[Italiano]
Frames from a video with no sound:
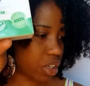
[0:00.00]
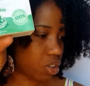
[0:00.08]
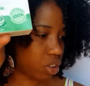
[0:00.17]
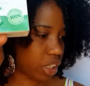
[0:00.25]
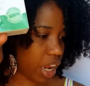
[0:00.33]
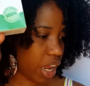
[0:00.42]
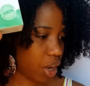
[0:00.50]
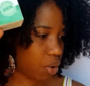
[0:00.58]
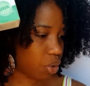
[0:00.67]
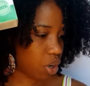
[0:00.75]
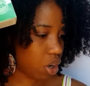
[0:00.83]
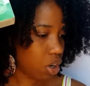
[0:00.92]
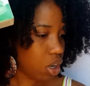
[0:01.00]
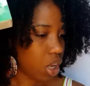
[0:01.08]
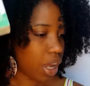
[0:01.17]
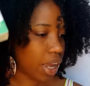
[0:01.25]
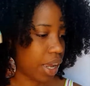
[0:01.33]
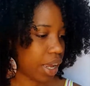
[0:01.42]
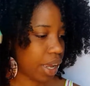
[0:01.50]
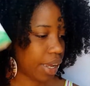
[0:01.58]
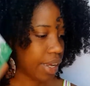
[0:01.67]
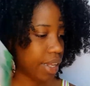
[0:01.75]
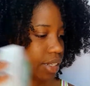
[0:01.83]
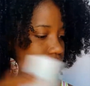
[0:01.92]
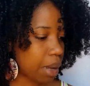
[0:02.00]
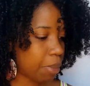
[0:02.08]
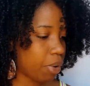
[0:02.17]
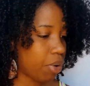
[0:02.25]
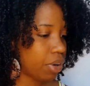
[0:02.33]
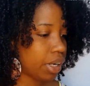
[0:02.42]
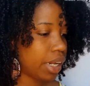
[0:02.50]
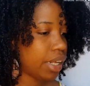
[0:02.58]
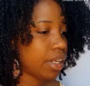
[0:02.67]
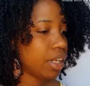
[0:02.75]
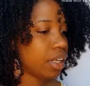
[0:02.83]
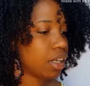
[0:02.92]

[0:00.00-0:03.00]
sono 3 euro eh, il sapone